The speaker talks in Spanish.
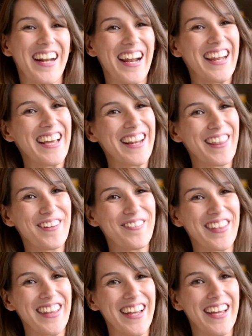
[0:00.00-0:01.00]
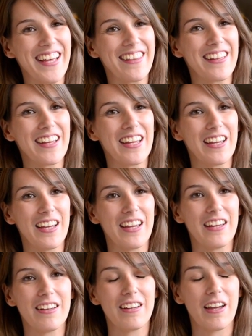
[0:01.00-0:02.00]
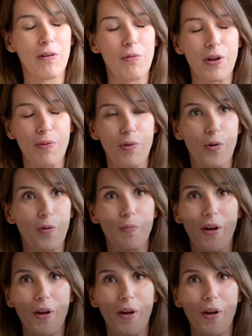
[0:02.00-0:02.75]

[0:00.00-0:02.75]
la Negra de Mendequedes, que, que es un libro